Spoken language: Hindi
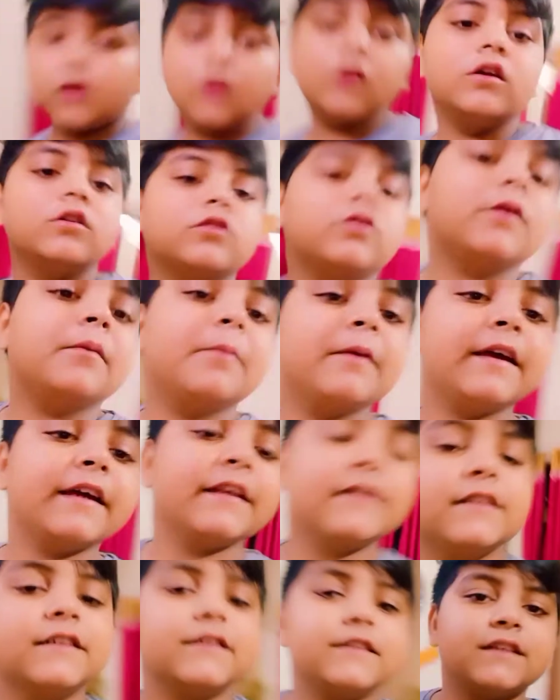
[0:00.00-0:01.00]
तो अभी एक
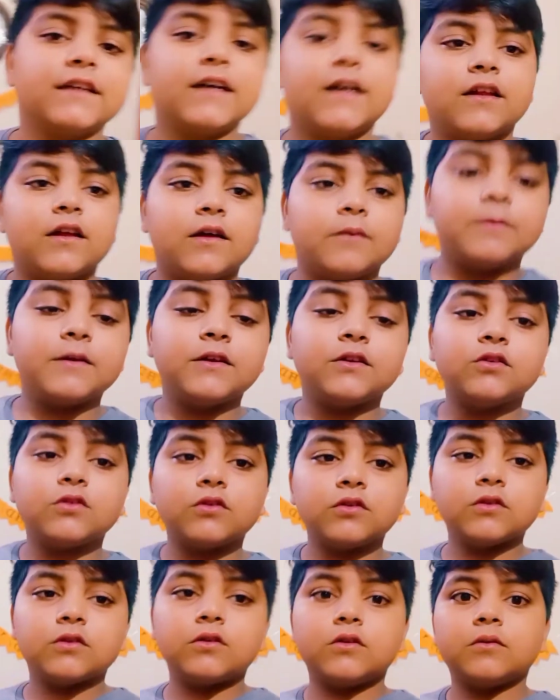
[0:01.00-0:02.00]
चीज़ दिखा अभी तो
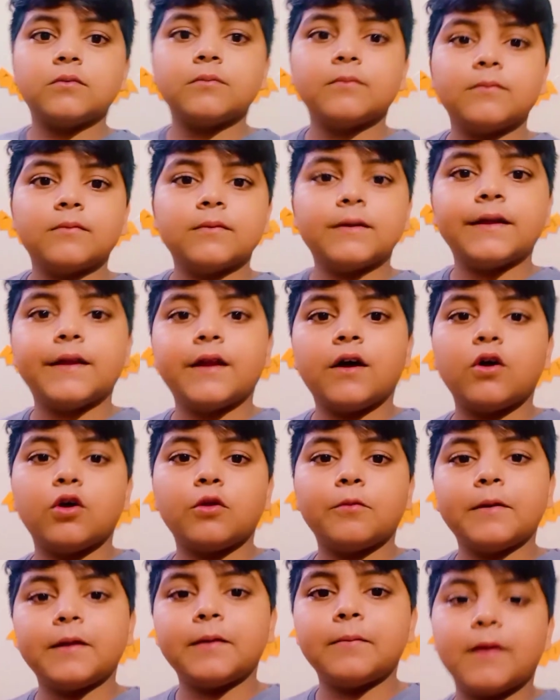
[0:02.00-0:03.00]
मेरा और
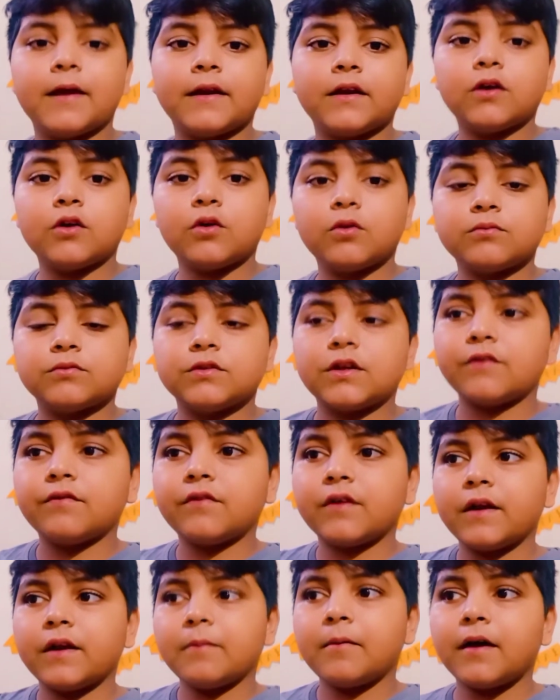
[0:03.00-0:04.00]
मेरी बहन का रूम साफ
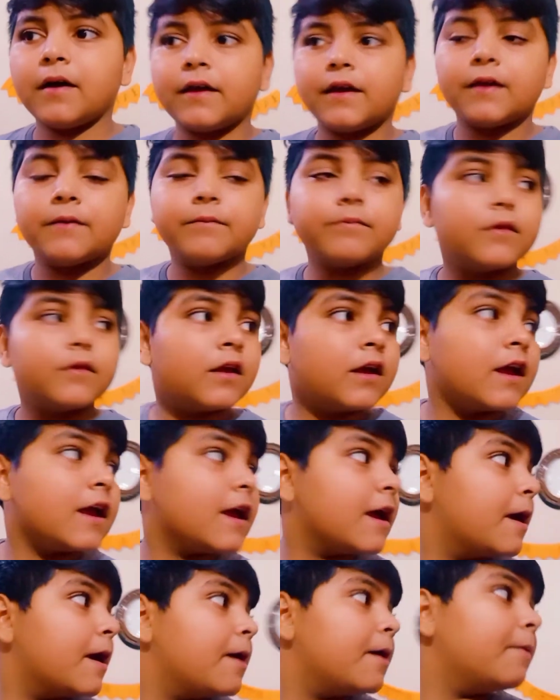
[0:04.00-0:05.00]
करना बाकी है
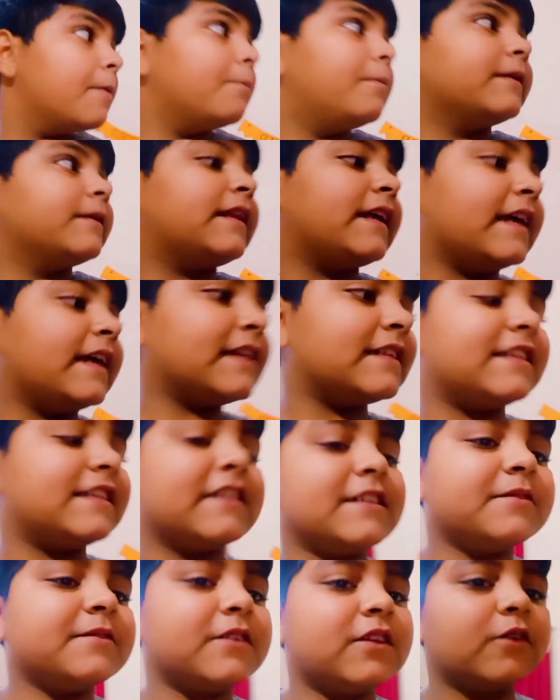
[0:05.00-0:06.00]
पता एक चीज़
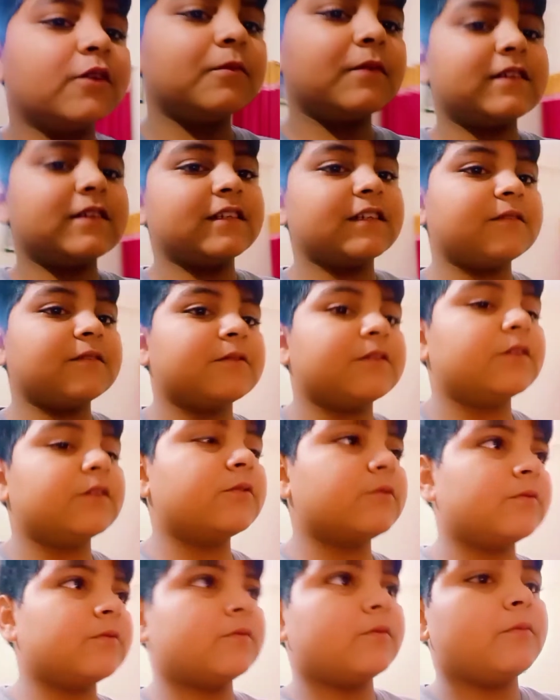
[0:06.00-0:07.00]
बताऊँ मैं सच
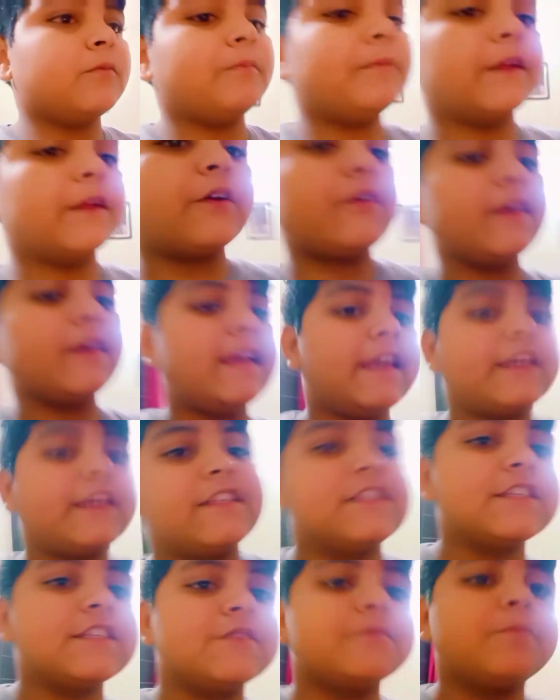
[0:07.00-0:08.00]
बताऊँ मेरे को एक
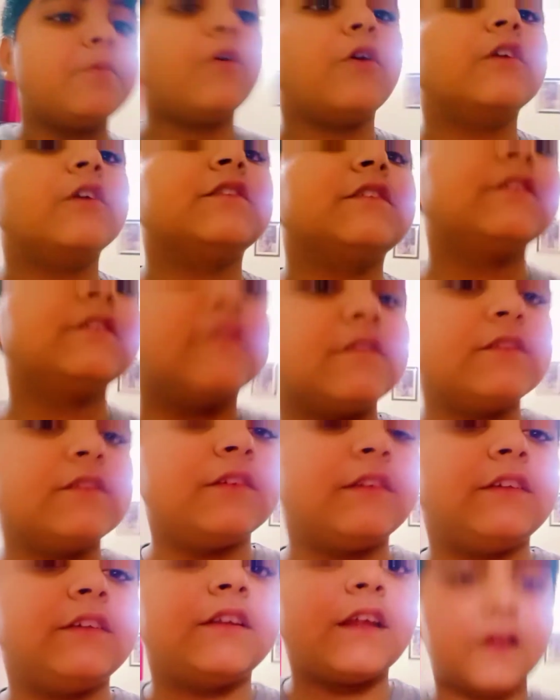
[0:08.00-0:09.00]
चीज़ बहुत
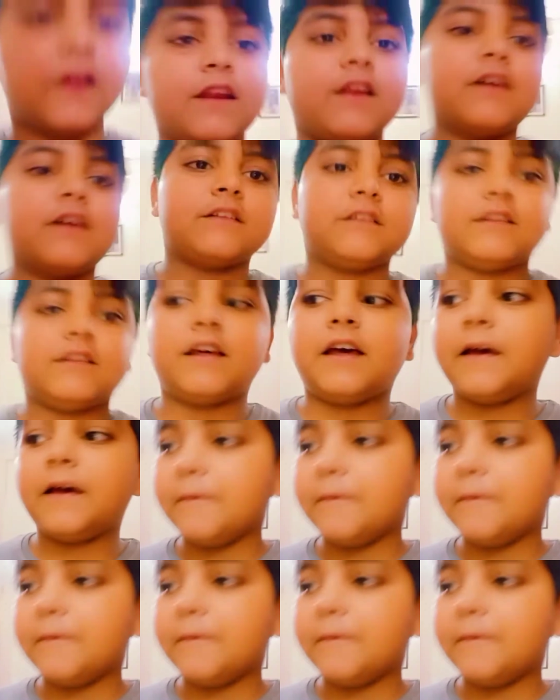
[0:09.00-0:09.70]
डर लगता है